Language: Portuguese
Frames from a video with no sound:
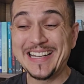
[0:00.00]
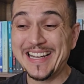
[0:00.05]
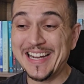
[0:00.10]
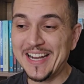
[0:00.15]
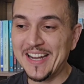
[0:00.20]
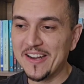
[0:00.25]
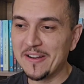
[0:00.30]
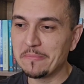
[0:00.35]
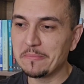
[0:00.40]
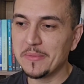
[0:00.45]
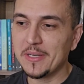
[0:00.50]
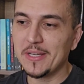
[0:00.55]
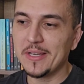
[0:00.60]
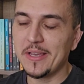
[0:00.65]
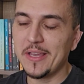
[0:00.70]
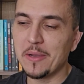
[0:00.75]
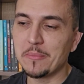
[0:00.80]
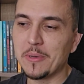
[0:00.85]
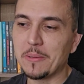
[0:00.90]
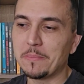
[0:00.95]
karma
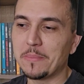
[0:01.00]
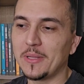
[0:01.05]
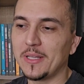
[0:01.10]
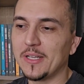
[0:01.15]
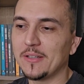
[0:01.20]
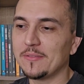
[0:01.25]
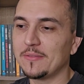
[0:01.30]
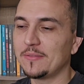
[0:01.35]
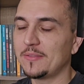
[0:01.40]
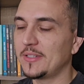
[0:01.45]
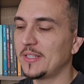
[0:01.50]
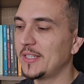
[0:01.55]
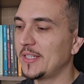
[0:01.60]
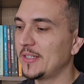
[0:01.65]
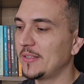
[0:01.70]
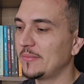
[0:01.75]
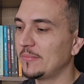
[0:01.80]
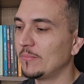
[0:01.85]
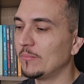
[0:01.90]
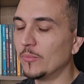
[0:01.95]
é uma
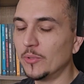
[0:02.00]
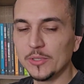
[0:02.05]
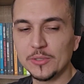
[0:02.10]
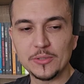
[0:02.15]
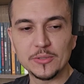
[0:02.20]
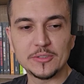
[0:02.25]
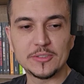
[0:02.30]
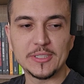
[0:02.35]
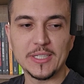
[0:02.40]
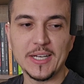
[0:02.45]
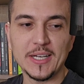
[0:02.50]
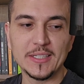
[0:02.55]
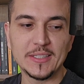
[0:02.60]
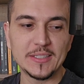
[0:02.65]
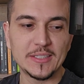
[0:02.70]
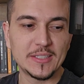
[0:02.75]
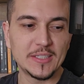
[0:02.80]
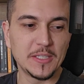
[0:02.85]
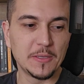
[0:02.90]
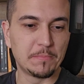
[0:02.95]
palavra muito
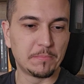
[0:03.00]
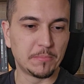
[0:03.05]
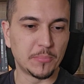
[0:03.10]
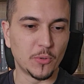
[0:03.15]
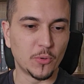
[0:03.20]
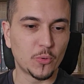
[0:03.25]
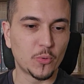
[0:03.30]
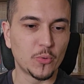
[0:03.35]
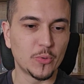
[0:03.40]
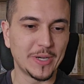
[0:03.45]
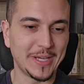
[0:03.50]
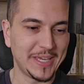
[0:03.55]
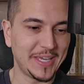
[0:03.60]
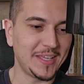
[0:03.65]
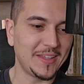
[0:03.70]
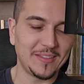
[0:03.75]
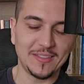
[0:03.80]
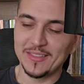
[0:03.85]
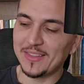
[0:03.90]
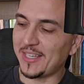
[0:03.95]
usada e pouco
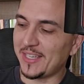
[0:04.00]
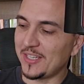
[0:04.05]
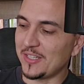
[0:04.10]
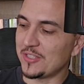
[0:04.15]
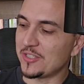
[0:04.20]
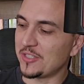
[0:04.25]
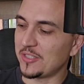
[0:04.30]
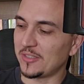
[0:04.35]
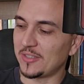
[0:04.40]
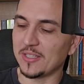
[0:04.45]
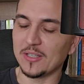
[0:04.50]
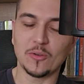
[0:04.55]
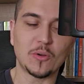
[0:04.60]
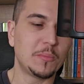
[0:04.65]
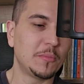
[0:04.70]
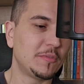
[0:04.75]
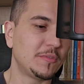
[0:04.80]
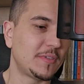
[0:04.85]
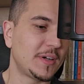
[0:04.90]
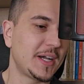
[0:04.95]
entendida,
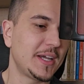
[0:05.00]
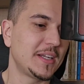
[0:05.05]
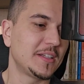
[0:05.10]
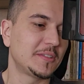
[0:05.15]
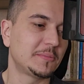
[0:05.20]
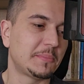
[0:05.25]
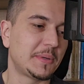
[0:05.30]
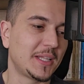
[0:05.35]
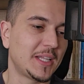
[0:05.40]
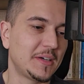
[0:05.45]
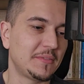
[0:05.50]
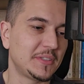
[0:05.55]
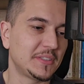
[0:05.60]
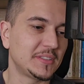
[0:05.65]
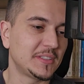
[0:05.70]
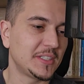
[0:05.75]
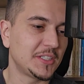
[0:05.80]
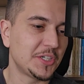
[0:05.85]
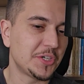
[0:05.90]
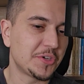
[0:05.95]
como várias
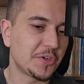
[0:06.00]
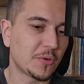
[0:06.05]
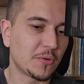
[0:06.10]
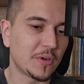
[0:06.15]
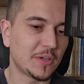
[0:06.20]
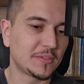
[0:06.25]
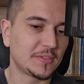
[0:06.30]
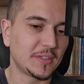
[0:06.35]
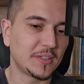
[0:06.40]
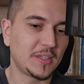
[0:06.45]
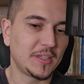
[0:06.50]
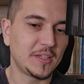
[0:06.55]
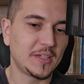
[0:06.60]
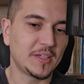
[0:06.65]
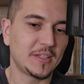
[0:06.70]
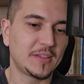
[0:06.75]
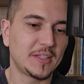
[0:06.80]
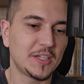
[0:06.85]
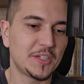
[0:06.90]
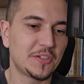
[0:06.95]
palavras, né? A gente gosta aqui
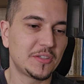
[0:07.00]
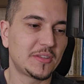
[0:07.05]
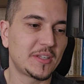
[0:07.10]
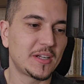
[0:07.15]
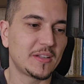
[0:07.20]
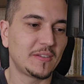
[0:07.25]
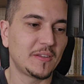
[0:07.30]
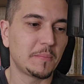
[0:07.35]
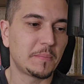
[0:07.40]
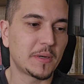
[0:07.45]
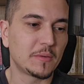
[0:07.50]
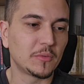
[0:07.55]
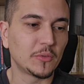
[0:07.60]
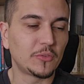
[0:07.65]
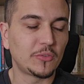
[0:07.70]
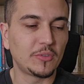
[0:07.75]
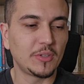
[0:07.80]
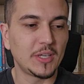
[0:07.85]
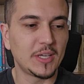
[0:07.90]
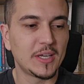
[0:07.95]
até de trazer para
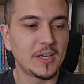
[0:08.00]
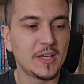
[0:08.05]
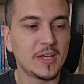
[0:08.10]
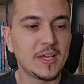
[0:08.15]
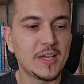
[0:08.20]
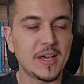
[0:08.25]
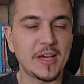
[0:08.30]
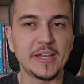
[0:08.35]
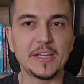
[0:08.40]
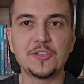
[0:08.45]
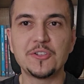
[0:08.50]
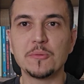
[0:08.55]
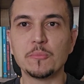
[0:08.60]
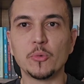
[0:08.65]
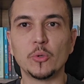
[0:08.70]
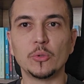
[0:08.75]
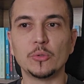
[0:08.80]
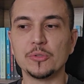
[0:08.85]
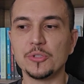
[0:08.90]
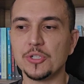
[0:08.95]
você a
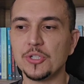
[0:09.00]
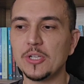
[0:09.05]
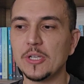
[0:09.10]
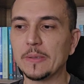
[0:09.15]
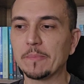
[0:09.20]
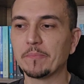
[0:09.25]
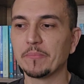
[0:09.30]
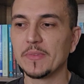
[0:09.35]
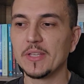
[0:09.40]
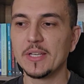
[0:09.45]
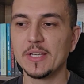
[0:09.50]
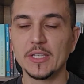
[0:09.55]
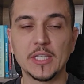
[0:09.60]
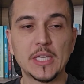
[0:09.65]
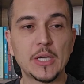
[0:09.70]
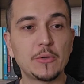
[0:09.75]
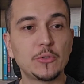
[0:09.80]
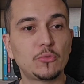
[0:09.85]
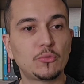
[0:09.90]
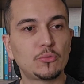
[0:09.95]
etimologia,
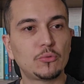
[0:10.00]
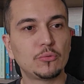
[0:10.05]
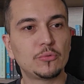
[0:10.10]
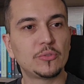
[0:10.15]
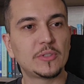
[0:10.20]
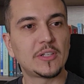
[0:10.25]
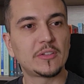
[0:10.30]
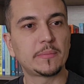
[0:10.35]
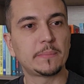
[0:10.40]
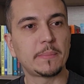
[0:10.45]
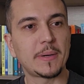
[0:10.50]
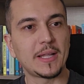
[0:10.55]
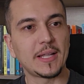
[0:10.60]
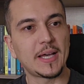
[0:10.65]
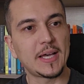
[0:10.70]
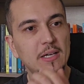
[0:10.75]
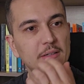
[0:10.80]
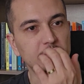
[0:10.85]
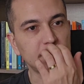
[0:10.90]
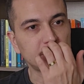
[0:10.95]
que é o estudo das
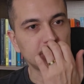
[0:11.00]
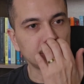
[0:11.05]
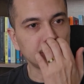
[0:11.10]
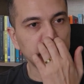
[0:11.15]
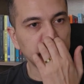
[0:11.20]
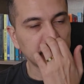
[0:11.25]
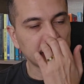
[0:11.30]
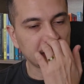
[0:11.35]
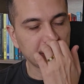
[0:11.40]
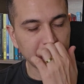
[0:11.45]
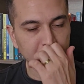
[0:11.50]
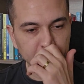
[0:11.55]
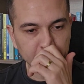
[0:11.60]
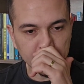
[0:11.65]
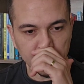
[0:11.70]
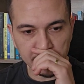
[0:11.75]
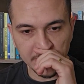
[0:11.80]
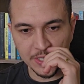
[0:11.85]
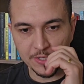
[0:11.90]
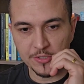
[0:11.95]
palavras, né? Que
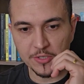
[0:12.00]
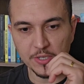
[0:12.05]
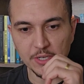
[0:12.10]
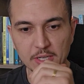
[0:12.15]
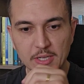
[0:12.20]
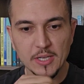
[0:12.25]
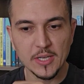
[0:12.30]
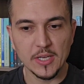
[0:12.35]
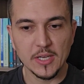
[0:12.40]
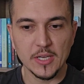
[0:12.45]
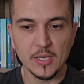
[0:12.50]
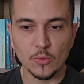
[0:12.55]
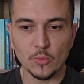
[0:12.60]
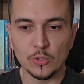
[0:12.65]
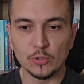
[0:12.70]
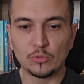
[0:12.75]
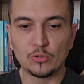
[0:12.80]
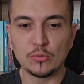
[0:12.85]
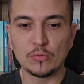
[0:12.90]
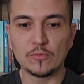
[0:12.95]
basicamente
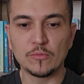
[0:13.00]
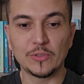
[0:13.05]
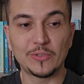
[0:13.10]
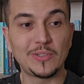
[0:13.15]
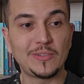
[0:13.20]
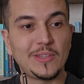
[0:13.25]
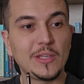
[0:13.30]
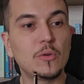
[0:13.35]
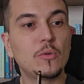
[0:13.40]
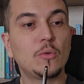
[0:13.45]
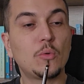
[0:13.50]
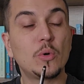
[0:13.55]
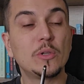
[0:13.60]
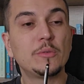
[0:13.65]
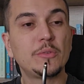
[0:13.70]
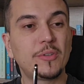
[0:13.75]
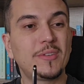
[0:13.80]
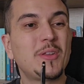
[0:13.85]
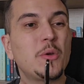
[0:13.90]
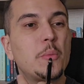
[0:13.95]
quando você tem,
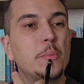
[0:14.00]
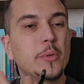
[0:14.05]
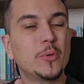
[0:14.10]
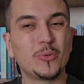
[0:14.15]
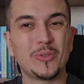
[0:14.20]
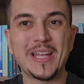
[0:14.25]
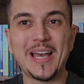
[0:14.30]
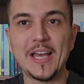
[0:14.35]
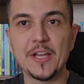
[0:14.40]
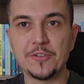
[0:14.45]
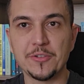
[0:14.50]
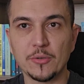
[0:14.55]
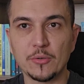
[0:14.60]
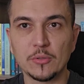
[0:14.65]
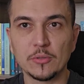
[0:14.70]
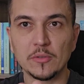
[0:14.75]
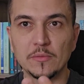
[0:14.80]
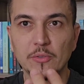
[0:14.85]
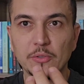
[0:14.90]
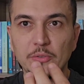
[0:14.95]
quando você tem humildade,
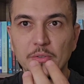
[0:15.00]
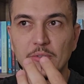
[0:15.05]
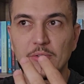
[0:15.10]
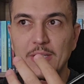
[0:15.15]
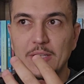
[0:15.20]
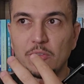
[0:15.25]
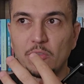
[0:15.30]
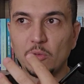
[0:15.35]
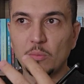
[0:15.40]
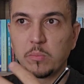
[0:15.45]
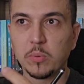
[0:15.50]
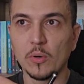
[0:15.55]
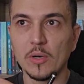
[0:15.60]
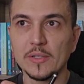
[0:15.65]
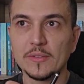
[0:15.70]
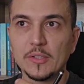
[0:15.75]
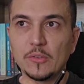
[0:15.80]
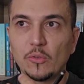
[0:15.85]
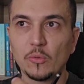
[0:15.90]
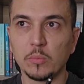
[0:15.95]
quando você está
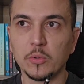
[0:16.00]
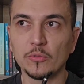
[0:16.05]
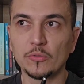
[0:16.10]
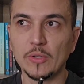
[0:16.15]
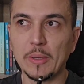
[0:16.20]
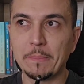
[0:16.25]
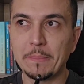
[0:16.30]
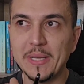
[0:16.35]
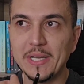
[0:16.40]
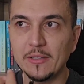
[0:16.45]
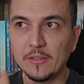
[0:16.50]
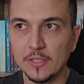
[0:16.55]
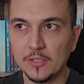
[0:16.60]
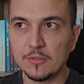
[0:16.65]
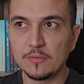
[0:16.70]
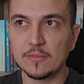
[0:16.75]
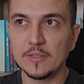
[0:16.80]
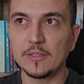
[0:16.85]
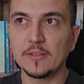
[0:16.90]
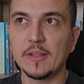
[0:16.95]
disposta, disposto a aprender
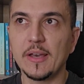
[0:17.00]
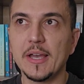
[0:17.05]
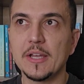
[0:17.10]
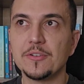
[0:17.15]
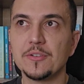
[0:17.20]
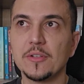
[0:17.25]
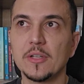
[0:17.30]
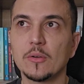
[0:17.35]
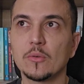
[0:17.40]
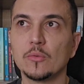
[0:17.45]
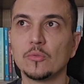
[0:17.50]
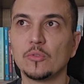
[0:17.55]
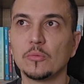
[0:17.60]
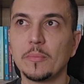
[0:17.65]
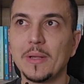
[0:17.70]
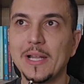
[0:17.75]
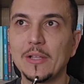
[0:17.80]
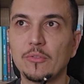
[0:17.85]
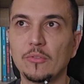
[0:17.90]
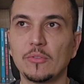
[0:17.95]
de verdade, né, com os
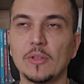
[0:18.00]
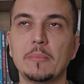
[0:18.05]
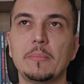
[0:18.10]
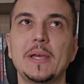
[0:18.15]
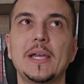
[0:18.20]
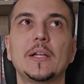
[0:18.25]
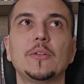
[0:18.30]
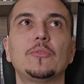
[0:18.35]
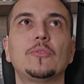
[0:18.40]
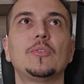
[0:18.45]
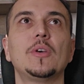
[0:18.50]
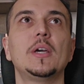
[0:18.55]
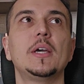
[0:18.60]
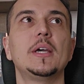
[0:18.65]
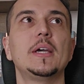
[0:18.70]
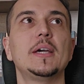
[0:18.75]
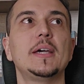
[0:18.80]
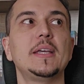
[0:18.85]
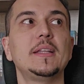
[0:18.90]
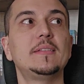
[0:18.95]
braços abertos,
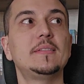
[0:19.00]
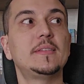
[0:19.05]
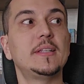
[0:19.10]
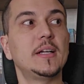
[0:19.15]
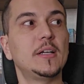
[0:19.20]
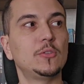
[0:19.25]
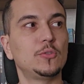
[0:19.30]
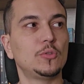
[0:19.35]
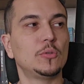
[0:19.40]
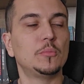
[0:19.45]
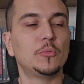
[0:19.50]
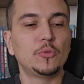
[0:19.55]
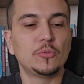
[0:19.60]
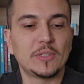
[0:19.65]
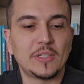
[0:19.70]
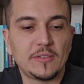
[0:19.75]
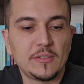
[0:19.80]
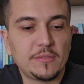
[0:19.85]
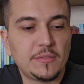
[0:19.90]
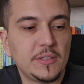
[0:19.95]
entrando no
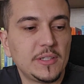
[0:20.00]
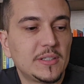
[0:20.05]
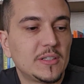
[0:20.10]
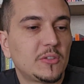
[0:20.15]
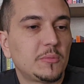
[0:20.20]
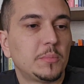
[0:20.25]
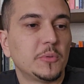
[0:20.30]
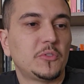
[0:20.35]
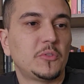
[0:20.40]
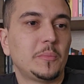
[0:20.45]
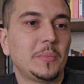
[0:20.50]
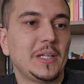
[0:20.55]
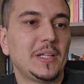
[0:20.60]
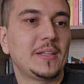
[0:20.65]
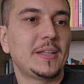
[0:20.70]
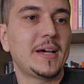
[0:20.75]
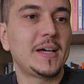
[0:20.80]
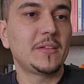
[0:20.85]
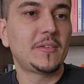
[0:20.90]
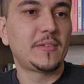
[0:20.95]
mundo das infinitas
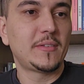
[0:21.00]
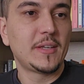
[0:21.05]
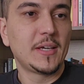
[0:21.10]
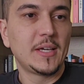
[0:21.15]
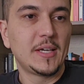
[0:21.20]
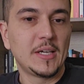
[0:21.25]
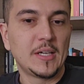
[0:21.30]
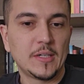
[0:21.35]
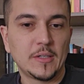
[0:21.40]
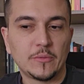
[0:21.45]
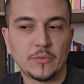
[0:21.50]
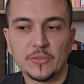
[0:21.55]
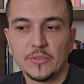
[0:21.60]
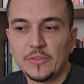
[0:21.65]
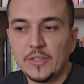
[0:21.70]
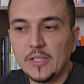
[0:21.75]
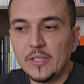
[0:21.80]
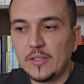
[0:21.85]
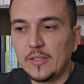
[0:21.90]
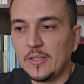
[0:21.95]
possibilidades, você
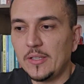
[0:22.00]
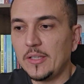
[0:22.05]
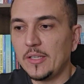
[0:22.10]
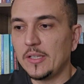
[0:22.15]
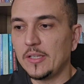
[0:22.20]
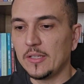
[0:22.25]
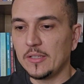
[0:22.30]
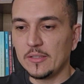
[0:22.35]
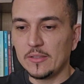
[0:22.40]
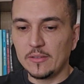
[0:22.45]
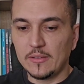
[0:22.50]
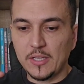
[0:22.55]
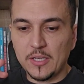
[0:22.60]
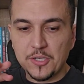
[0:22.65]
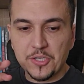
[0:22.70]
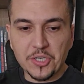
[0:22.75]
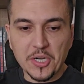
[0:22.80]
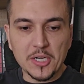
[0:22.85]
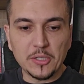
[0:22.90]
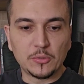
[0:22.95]
tem que
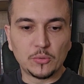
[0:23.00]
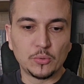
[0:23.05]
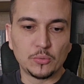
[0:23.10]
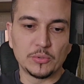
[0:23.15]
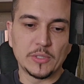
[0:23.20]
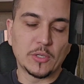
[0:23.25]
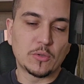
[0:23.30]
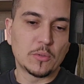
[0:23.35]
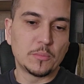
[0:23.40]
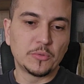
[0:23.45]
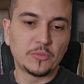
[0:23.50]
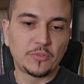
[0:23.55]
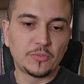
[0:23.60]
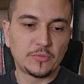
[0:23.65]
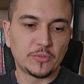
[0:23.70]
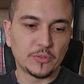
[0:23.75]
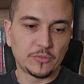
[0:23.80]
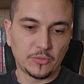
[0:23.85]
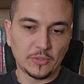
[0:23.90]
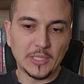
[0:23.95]
deixar tudo. É como se
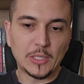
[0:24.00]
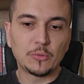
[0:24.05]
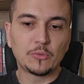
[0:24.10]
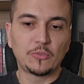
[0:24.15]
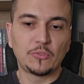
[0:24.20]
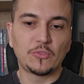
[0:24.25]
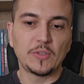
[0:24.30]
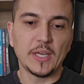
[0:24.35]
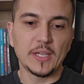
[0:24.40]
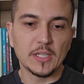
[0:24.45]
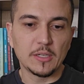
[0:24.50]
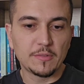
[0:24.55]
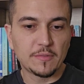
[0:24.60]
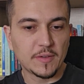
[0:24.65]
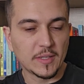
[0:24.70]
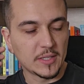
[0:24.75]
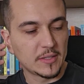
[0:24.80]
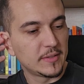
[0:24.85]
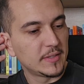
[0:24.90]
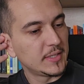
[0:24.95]
fosse Lao Tse, né? Ele
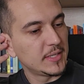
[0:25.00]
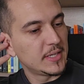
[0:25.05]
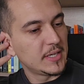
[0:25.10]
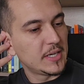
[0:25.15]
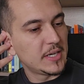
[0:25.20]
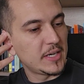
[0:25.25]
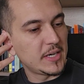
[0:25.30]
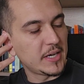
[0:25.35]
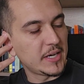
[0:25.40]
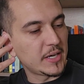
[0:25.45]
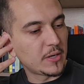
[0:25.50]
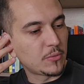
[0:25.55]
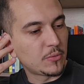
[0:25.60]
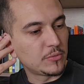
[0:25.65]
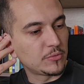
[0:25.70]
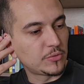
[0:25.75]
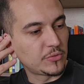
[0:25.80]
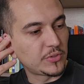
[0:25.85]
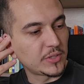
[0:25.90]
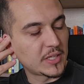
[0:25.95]
fala, é,
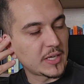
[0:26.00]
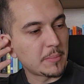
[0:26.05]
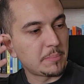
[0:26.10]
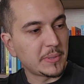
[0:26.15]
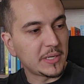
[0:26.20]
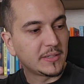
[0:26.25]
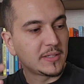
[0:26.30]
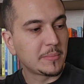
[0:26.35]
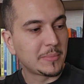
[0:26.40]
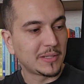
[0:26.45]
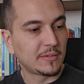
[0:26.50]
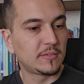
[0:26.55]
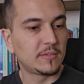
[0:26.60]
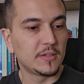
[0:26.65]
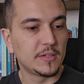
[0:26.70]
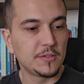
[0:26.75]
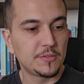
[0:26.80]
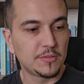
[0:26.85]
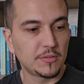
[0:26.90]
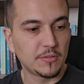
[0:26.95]
se você quer aprender
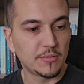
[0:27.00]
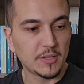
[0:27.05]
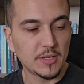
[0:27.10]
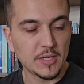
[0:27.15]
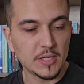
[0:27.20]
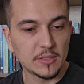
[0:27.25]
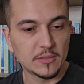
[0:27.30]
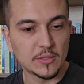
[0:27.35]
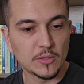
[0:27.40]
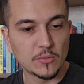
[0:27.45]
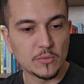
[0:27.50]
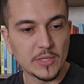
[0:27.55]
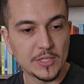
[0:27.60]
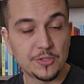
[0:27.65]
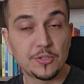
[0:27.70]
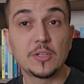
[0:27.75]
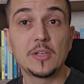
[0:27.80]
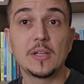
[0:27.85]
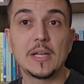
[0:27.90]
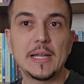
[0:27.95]
bastante, né? Então
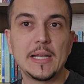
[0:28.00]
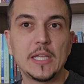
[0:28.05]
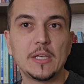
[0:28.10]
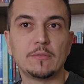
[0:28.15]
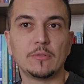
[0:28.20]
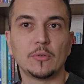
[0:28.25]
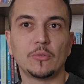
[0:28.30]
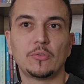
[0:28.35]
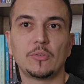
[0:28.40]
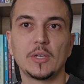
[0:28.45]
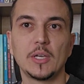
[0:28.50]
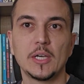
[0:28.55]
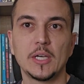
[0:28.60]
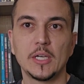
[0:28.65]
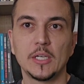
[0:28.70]
adquira livros.